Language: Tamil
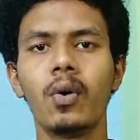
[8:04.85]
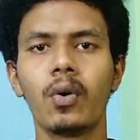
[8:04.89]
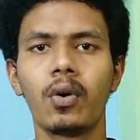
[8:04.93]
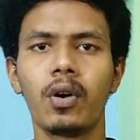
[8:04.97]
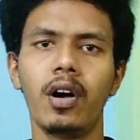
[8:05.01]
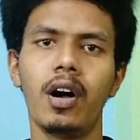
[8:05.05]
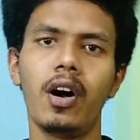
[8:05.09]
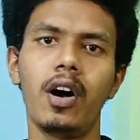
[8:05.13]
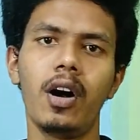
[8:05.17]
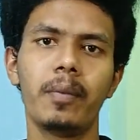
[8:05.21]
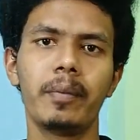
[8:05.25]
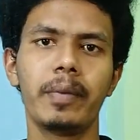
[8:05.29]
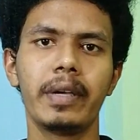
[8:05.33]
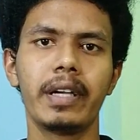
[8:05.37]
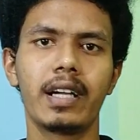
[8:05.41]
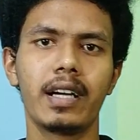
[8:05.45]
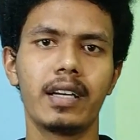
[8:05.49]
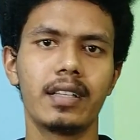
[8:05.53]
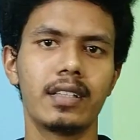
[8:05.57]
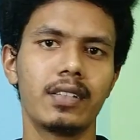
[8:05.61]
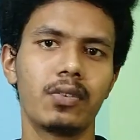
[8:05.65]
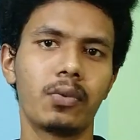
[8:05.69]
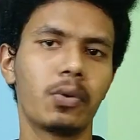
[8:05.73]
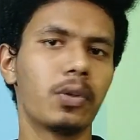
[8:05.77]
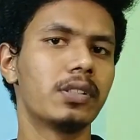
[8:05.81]
உங்க ஹாபிக்
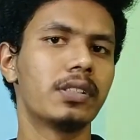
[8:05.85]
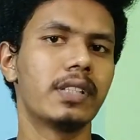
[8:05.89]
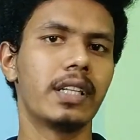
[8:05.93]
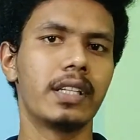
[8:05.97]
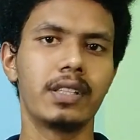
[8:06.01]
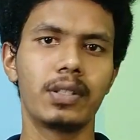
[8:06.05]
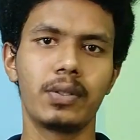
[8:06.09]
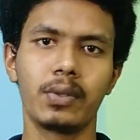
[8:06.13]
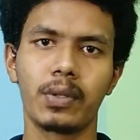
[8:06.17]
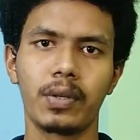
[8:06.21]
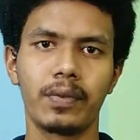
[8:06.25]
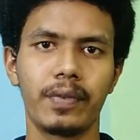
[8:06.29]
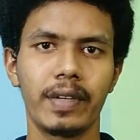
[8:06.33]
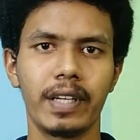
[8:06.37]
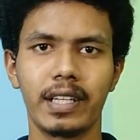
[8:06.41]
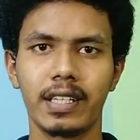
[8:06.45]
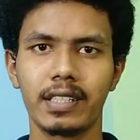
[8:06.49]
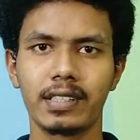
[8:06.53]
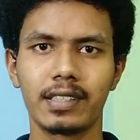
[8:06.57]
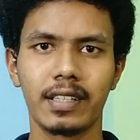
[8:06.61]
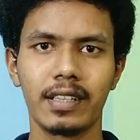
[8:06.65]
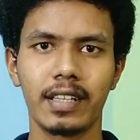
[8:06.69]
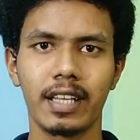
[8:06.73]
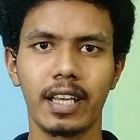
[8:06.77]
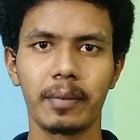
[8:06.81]
அது உங்க ஸ்ட்ரென்த் உங்க
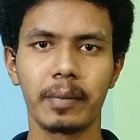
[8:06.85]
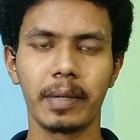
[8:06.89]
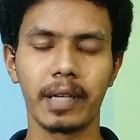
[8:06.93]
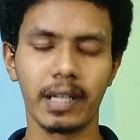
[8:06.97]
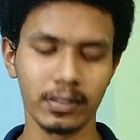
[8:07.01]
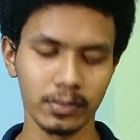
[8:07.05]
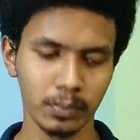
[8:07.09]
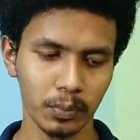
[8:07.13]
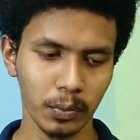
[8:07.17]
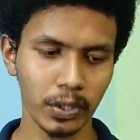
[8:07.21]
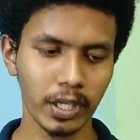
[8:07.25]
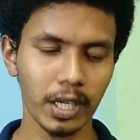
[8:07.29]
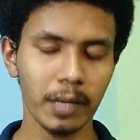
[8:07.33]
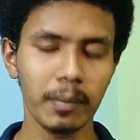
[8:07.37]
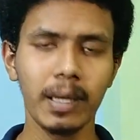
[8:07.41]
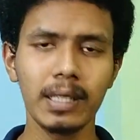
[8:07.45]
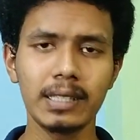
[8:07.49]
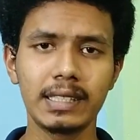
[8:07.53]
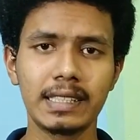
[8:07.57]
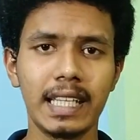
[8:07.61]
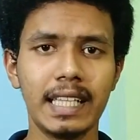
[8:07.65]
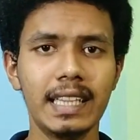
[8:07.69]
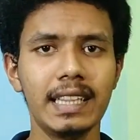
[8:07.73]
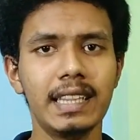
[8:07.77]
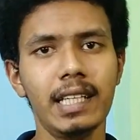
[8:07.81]
வீக்னஸ் வந்து கேட்பீங்க முக்கியமா
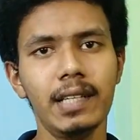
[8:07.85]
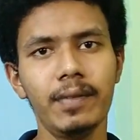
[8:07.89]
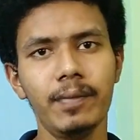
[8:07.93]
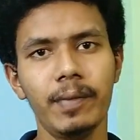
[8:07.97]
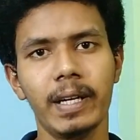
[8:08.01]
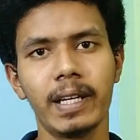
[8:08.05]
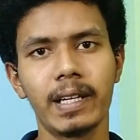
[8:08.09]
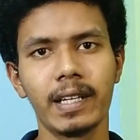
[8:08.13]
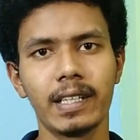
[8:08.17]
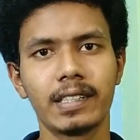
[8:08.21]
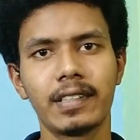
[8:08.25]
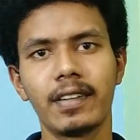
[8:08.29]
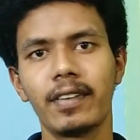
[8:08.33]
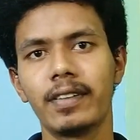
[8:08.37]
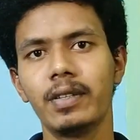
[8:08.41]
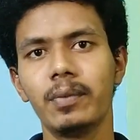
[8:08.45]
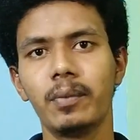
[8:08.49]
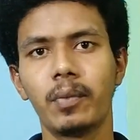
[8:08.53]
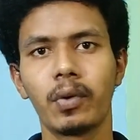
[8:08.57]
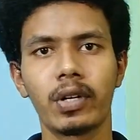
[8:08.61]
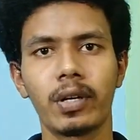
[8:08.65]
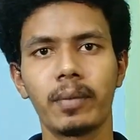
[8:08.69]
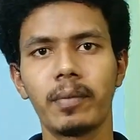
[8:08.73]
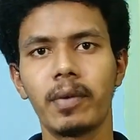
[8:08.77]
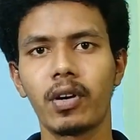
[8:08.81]
ஸ்ட்ரென்த் அண்ட் வீக்னஸ்
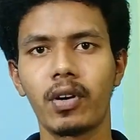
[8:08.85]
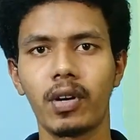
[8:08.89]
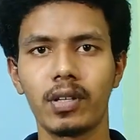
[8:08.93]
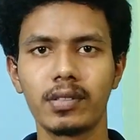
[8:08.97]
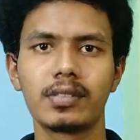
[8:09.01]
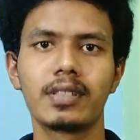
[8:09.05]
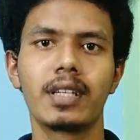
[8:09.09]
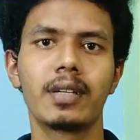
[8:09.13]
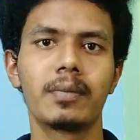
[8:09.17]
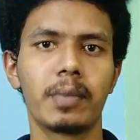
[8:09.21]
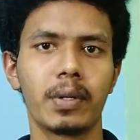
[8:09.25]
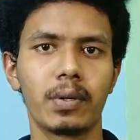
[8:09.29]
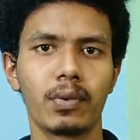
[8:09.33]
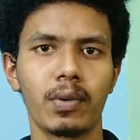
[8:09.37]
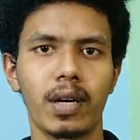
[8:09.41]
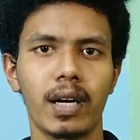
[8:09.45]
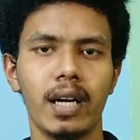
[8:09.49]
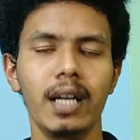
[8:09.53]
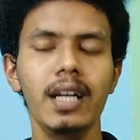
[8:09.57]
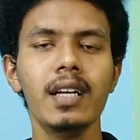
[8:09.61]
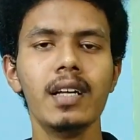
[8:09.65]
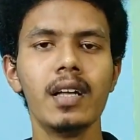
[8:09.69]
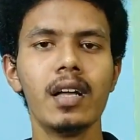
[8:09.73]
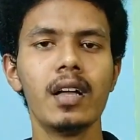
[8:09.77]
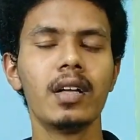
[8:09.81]
வந்து முக்கியமா கான்சென்ட்ரேட் பண்ணுவாங்க